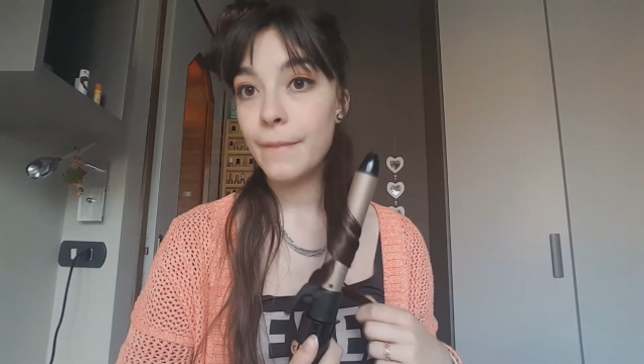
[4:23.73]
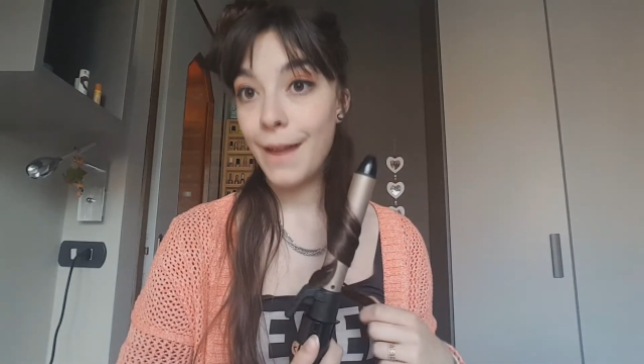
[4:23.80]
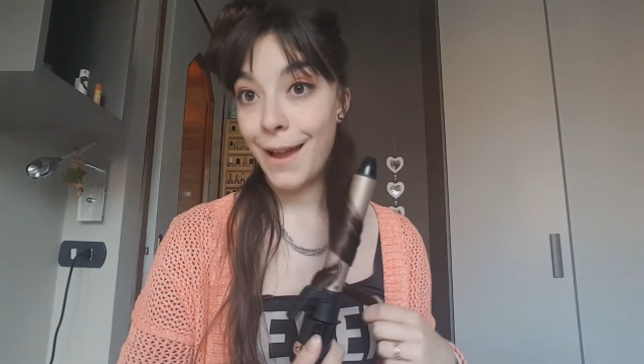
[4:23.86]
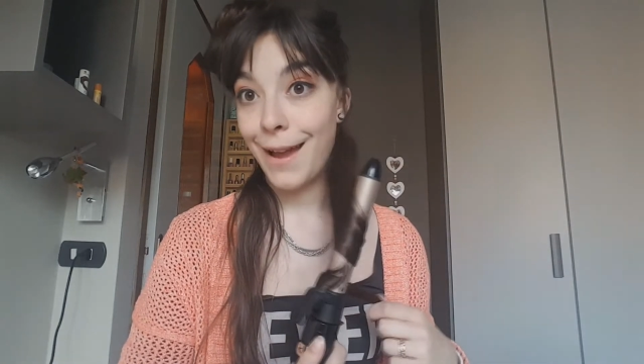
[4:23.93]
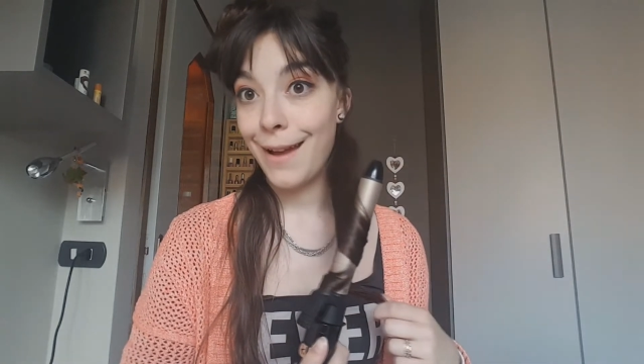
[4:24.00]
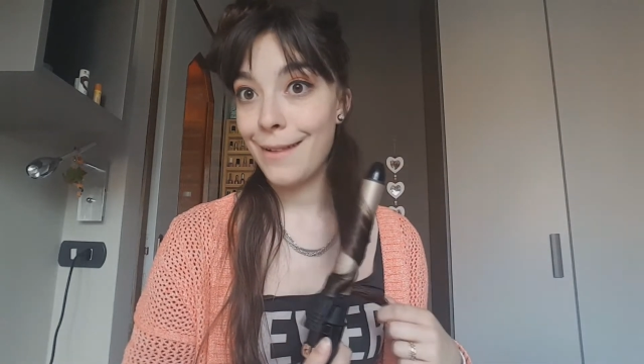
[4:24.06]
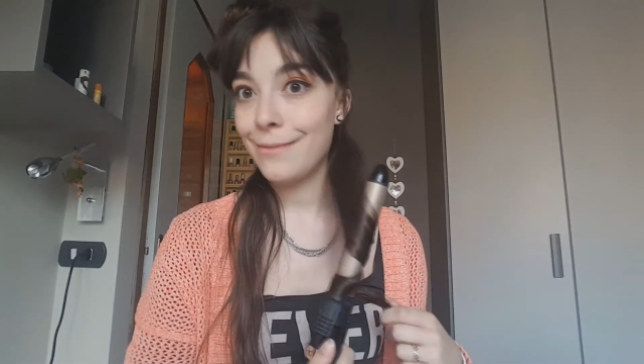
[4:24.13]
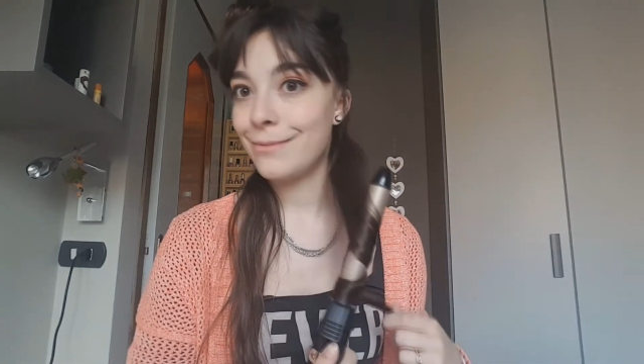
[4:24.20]

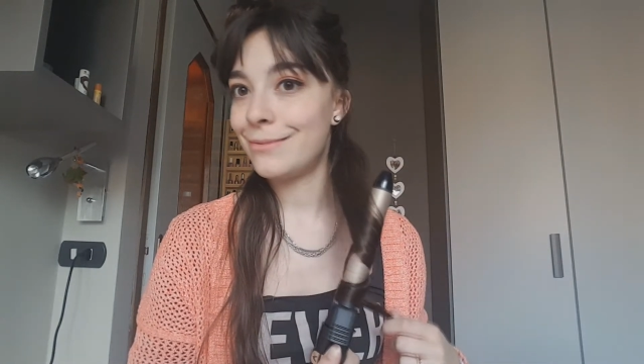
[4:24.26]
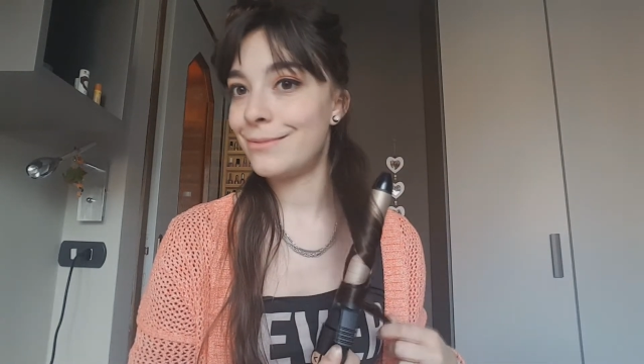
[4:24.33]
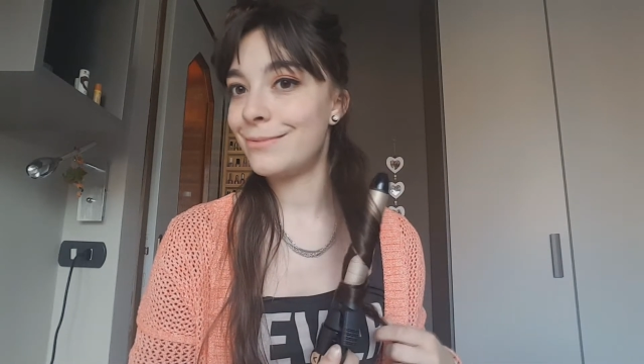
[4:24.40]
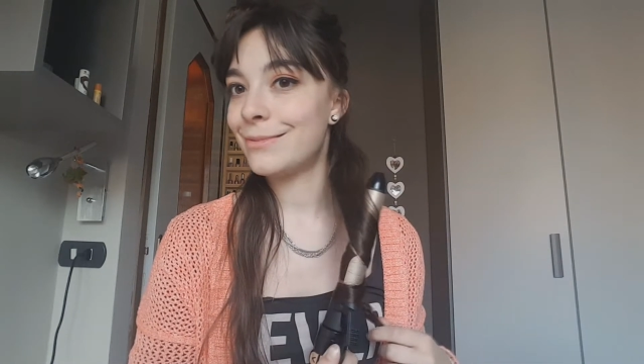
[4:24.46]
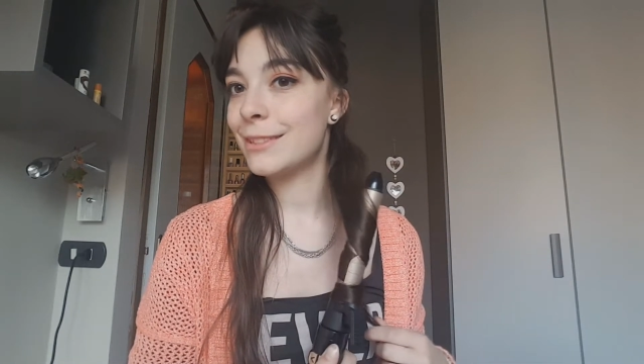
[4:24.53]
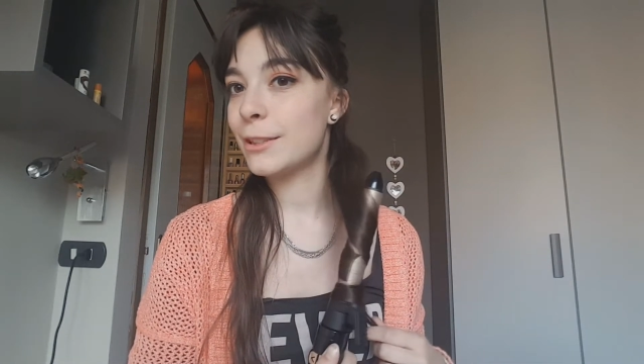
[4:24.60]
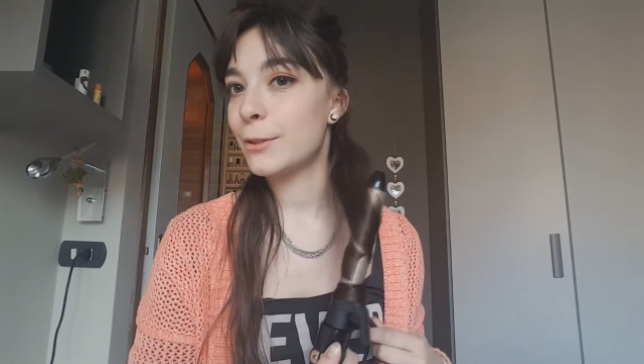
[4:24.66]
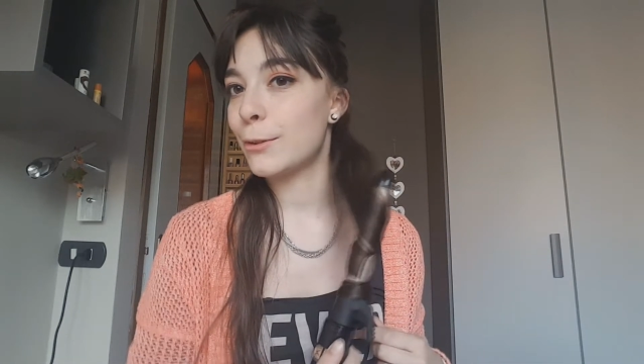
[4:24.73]
Eh?
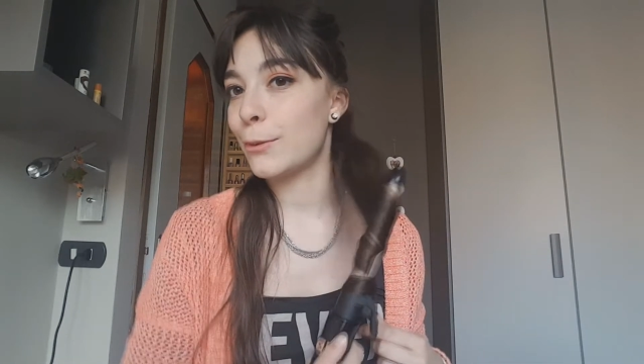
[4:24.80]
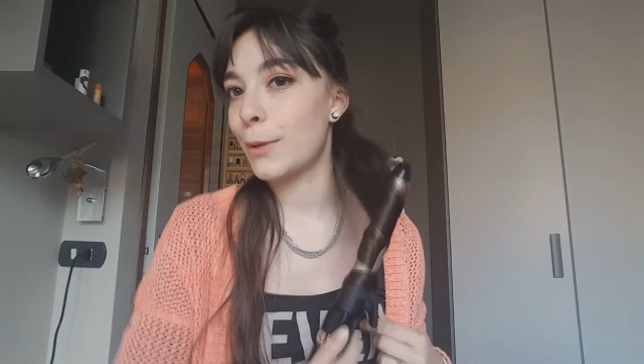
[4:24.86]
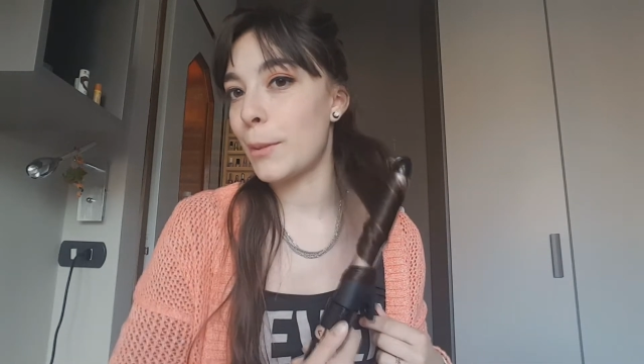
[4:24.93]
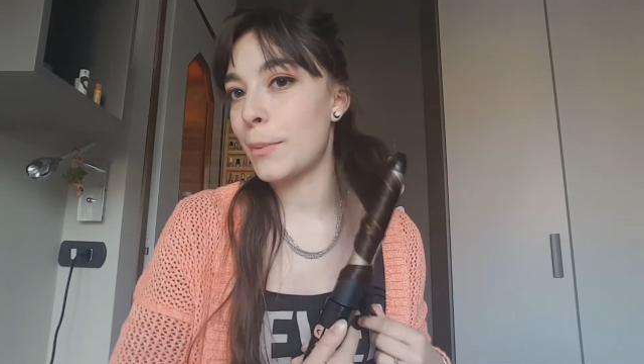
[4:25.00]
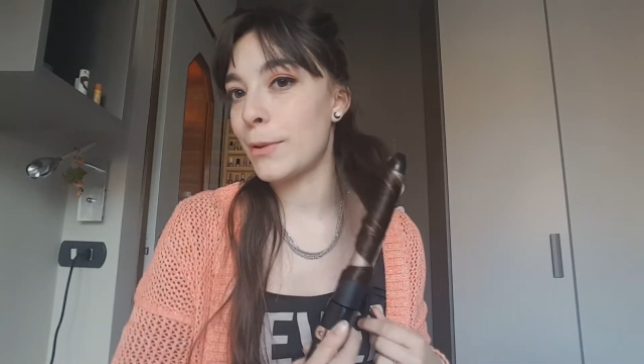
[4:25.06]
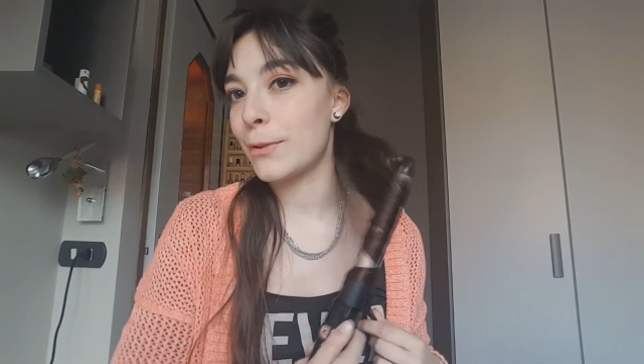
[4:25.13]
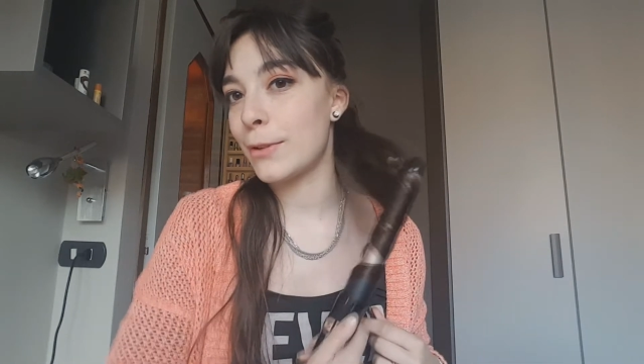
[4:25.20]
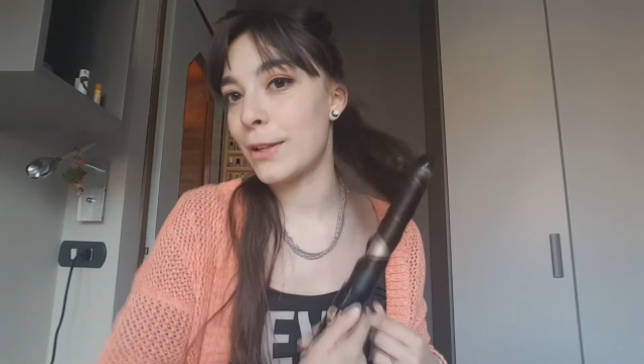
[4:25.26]
Sono una
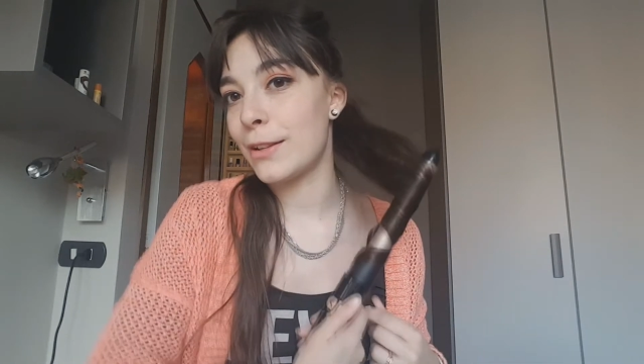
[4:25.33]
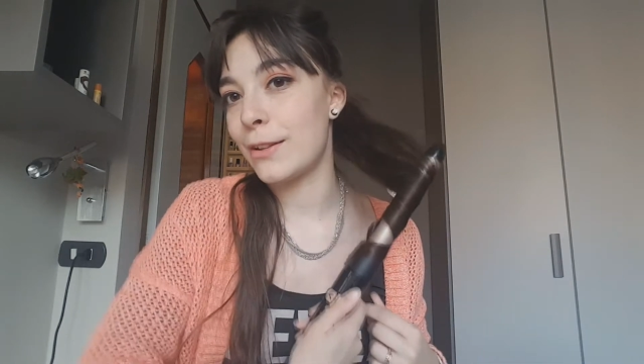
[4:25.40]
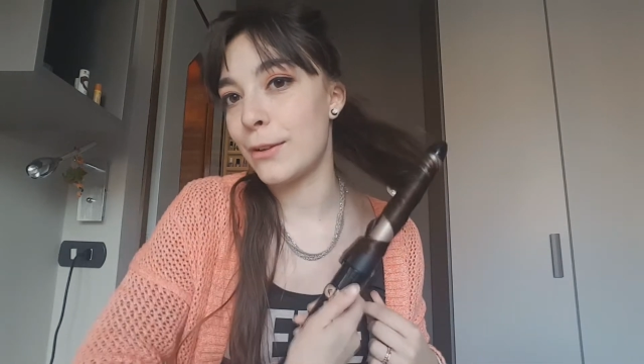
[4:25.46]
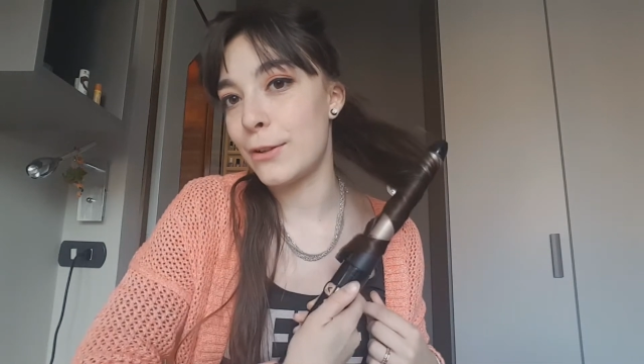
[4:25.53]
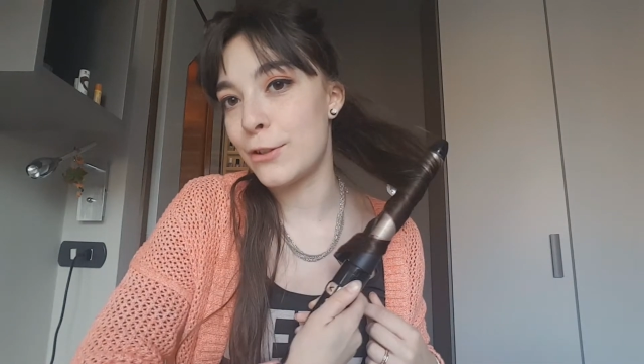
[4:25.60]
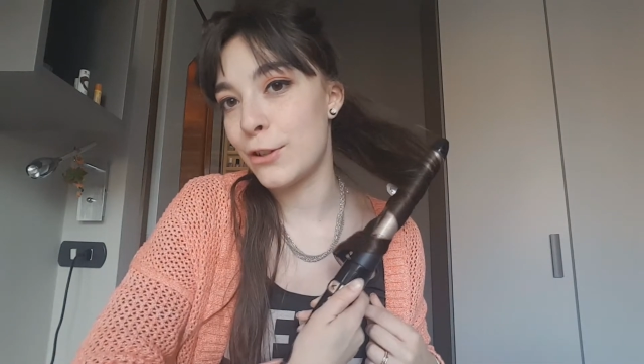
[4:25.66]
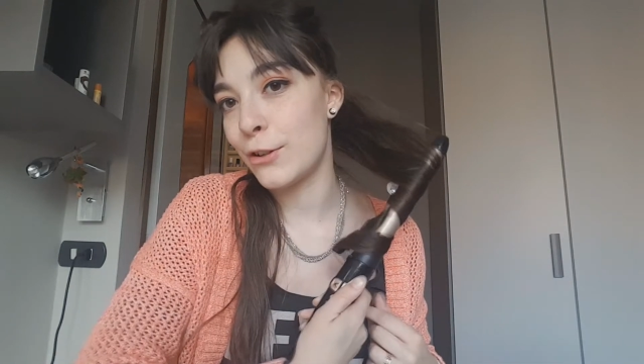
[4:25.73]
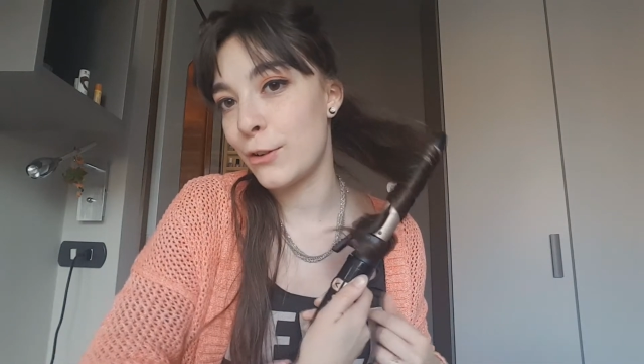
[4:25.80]
persona
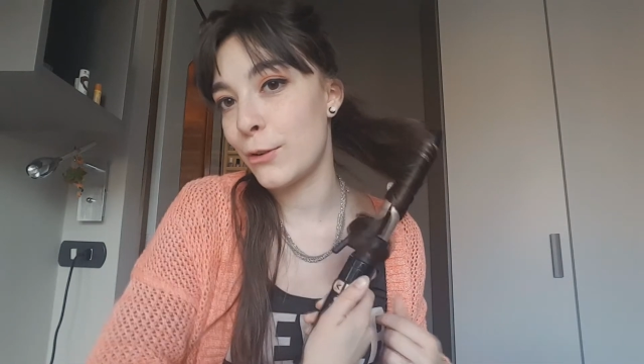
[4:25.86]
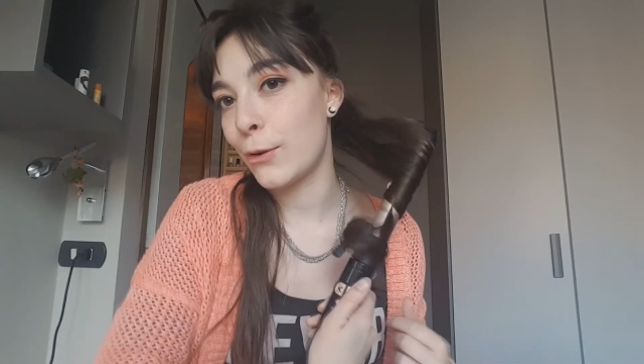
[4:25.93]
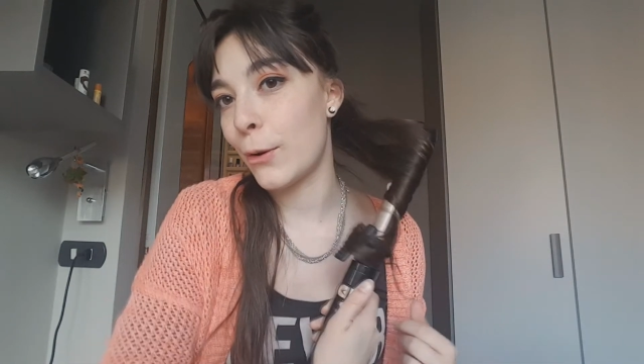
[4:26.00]
intelligente o